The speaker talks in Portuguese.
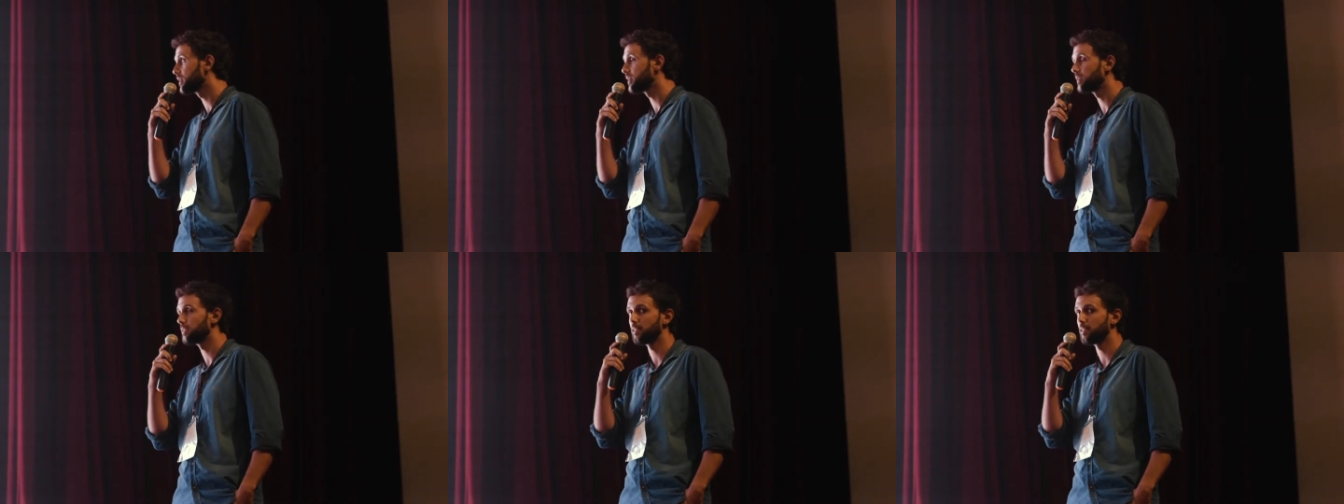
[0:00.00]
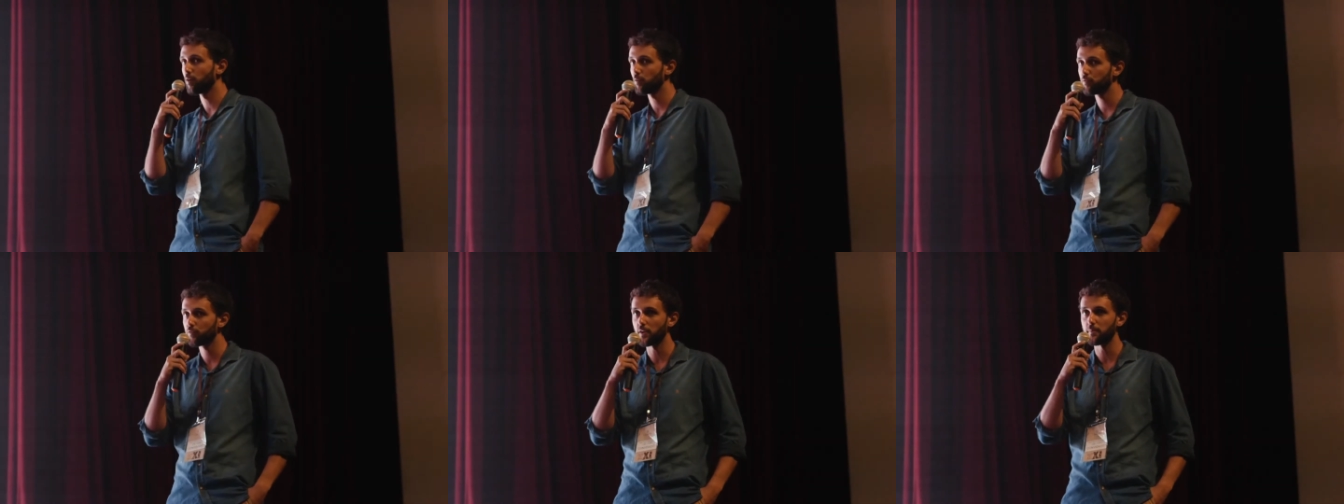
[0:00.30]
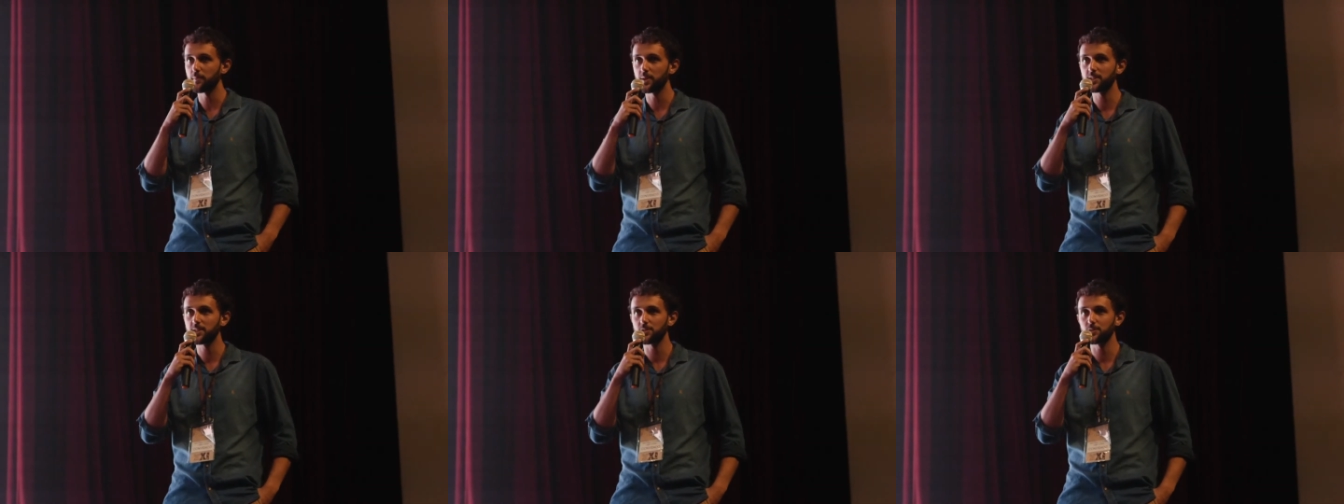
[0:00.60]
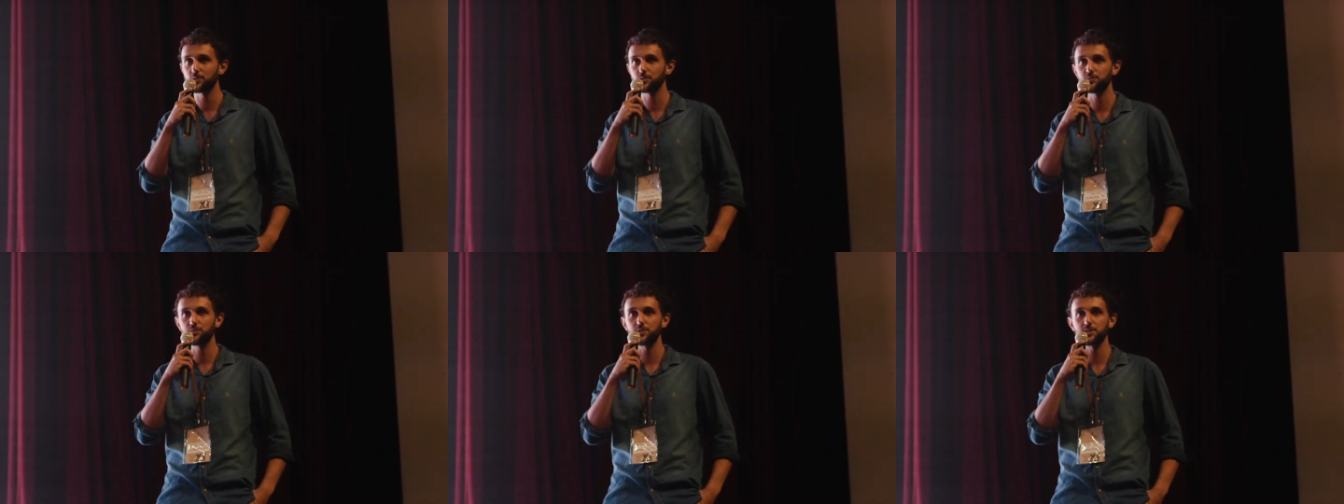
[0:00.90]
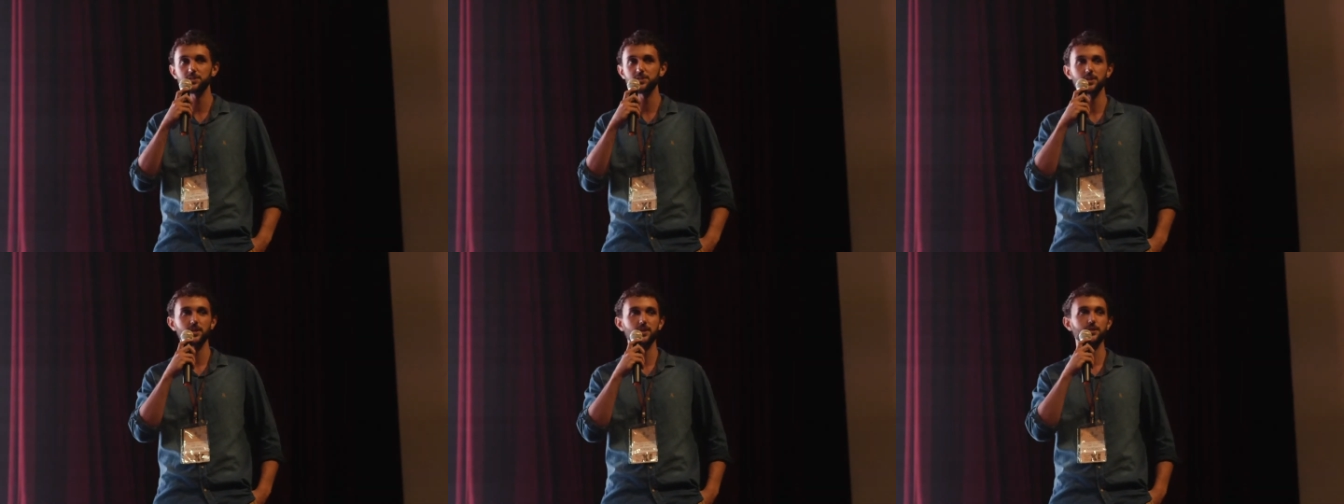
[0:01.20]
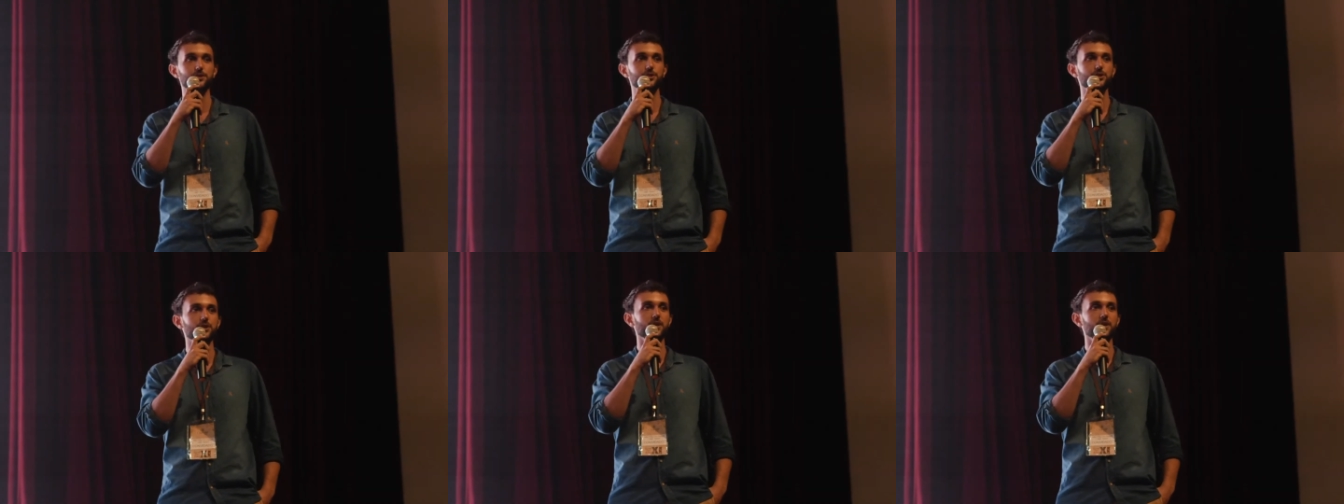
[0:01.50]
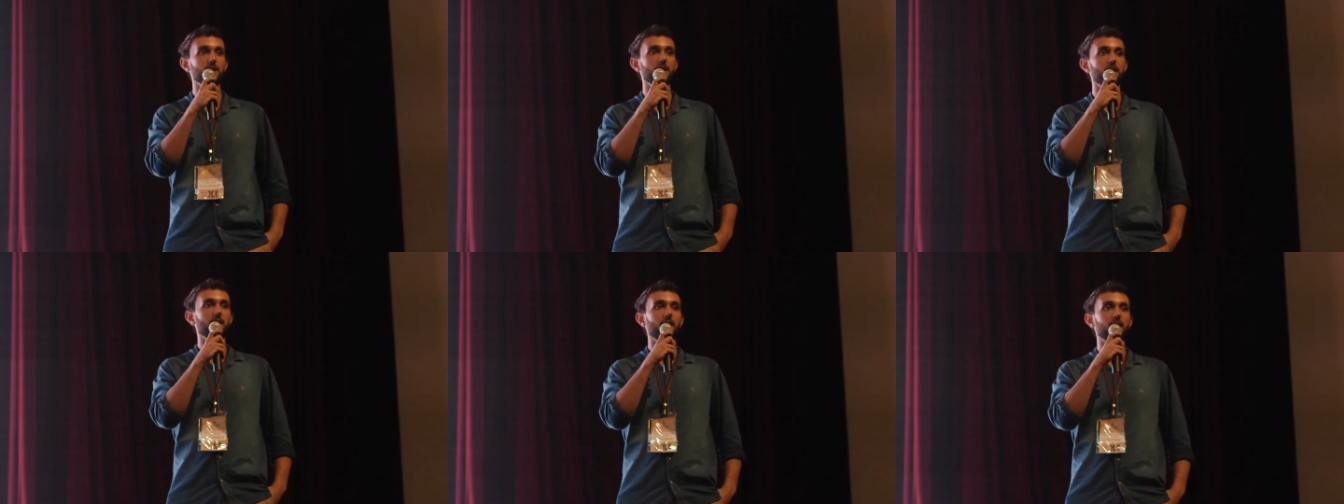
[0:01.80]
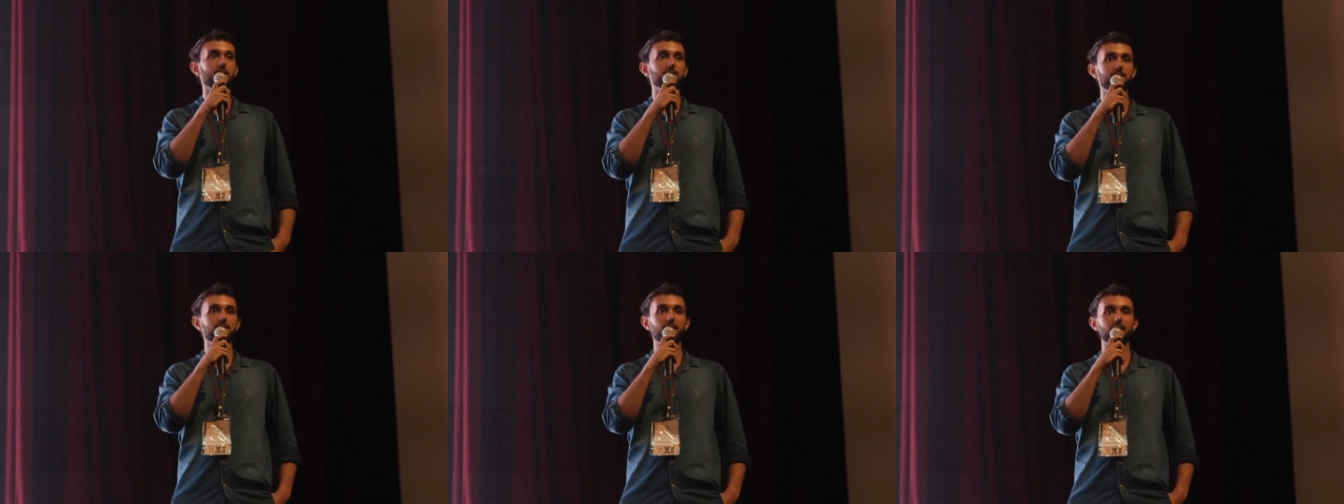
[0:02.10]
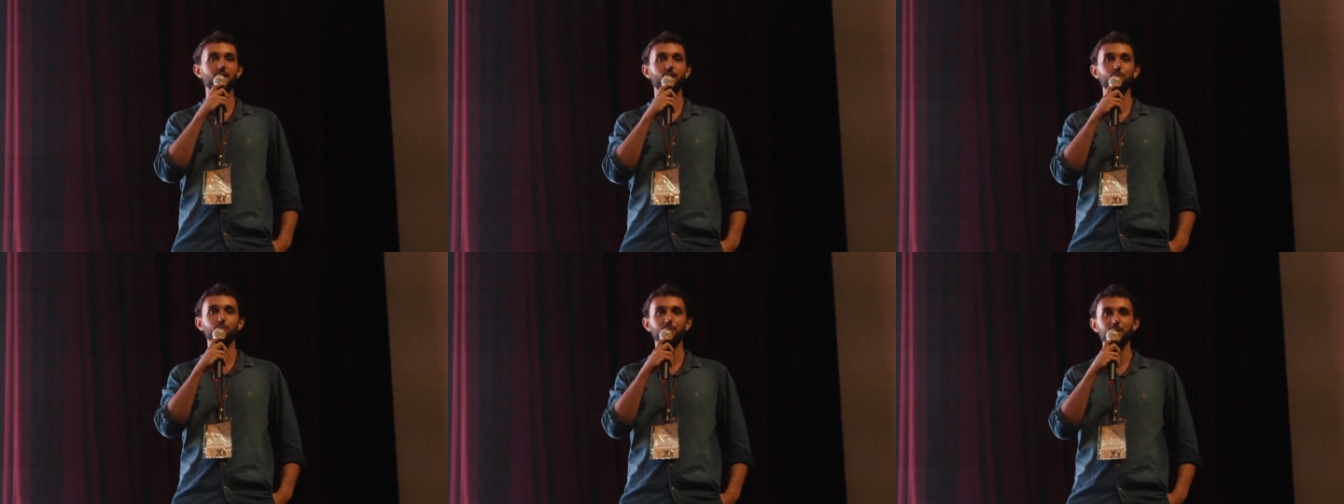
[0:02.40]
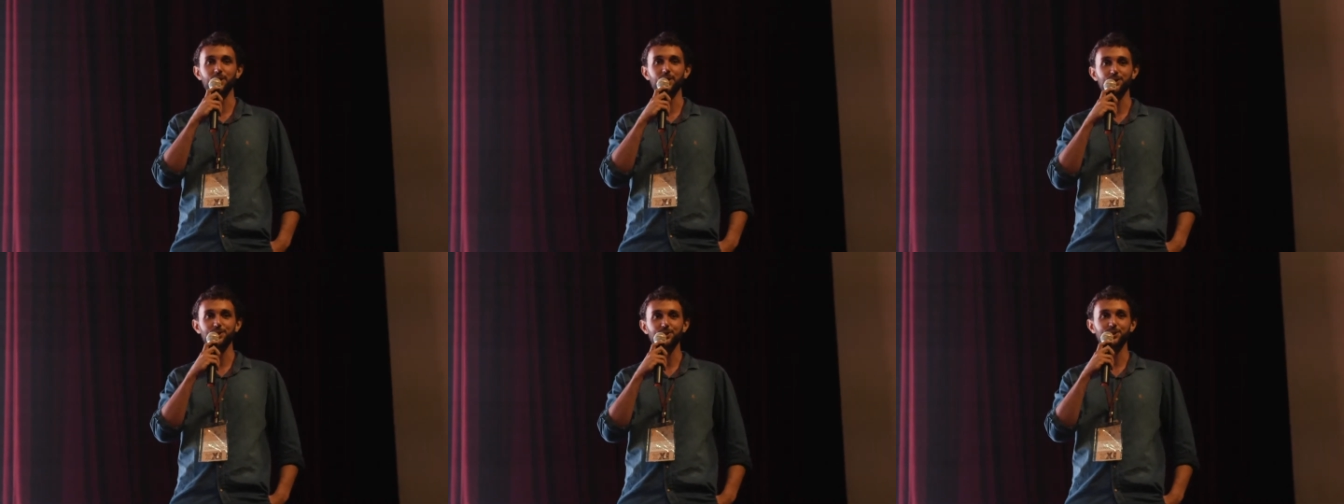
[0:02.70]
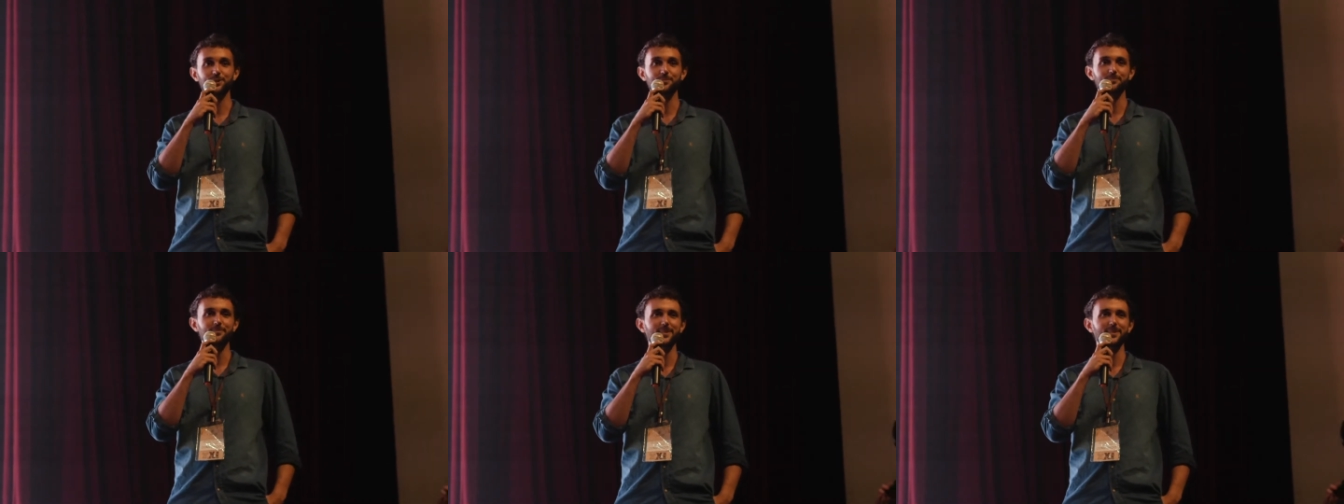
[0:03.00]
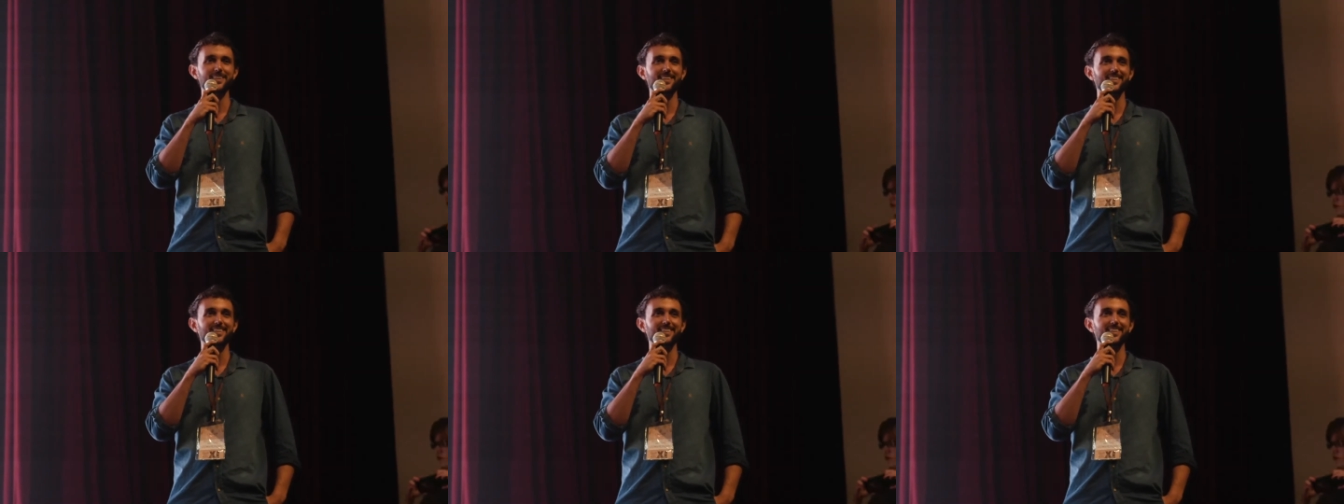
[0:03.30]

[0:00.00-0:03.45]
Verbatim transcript: não fermentando o suficiente, até realmente,